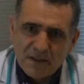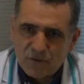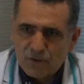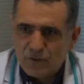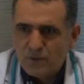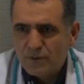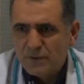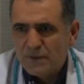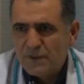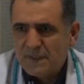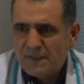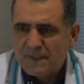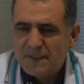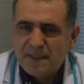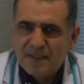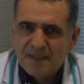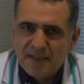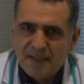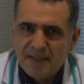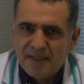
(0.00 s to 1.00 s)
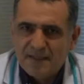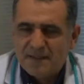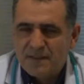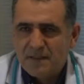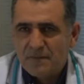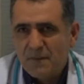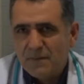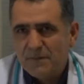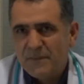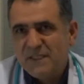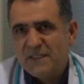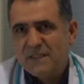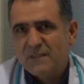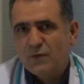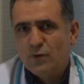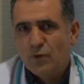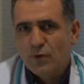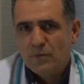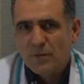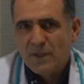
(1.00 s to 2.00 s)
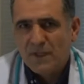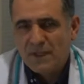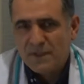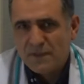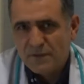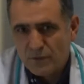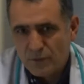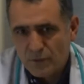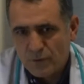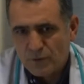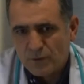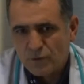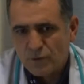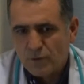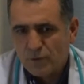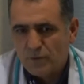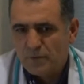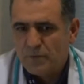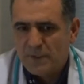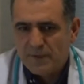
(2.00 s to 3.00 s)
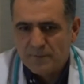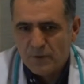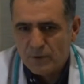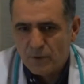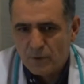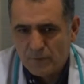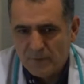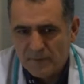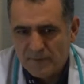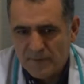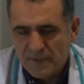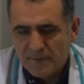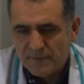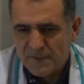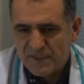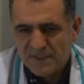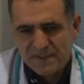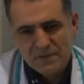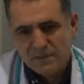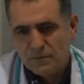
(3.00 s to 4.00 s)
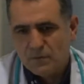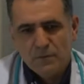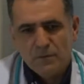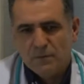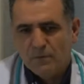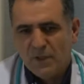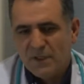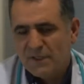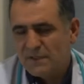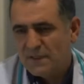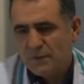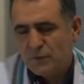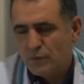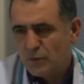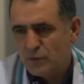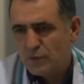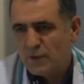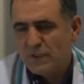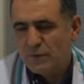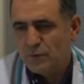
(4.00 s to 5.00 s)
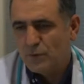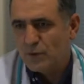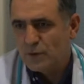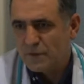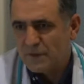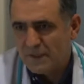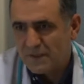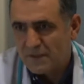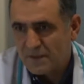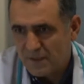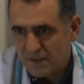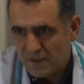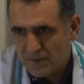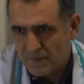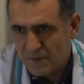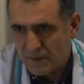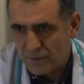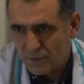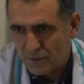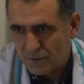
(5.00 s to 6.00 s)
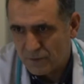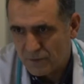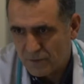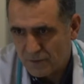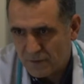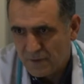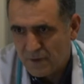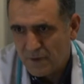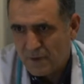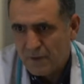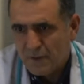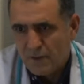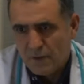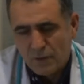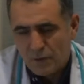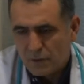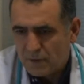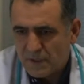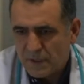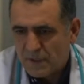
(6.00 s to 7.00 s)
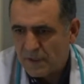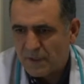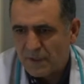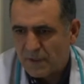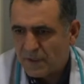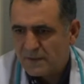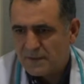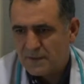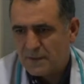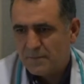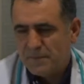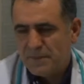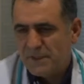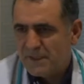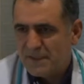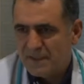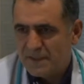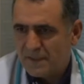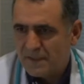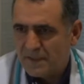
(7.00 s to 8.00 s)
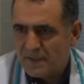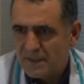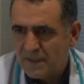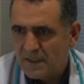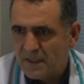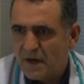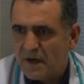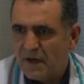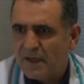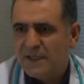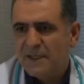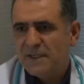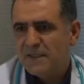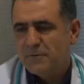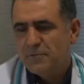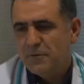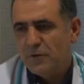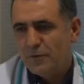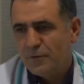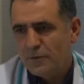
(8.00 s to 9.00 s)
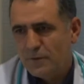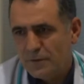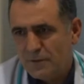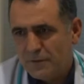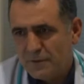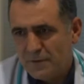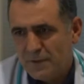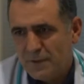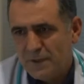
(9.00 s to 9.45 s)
soruyu istedikleri zaman bize sormalarını istiyoruz. Çünkü prematür bebeği biz bazen 3 ay 4 ay takip ediyoruz. Onlarla artık bir e, aile gibi oluyoruz